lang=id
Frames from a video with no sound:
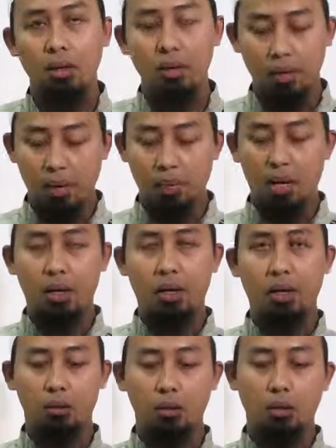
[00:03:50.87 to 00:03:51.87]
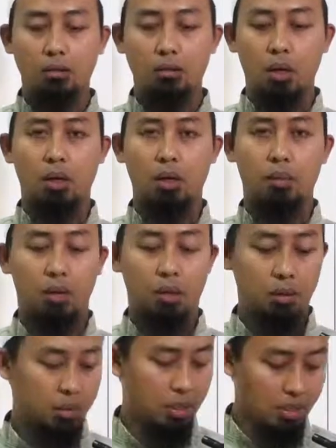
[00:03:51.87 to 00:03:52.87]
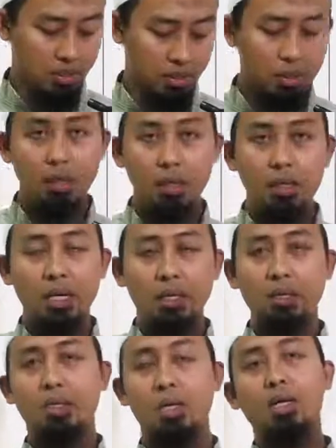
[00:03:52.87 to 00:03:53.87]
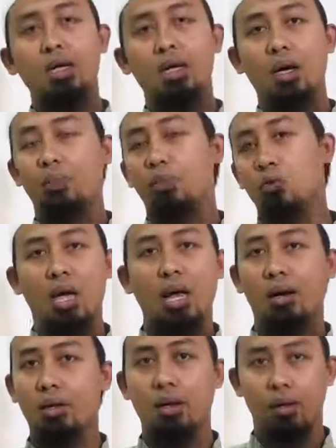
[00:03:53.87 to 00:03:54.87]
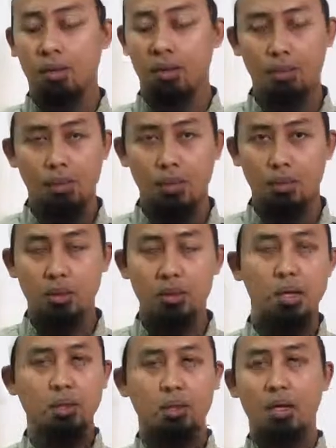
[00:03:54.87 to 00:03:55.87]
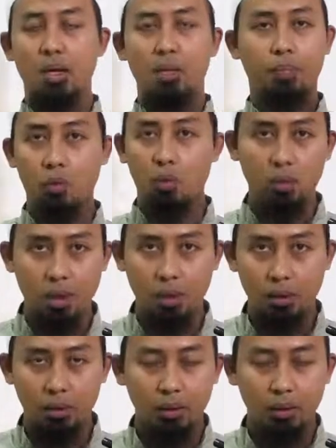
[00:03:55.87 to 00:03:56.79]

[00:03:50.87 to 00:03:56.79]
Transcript: dia mengangkat Allahu akbar jadi dia sejajar dengan pusarnya kadang sejajar dengan perutnya.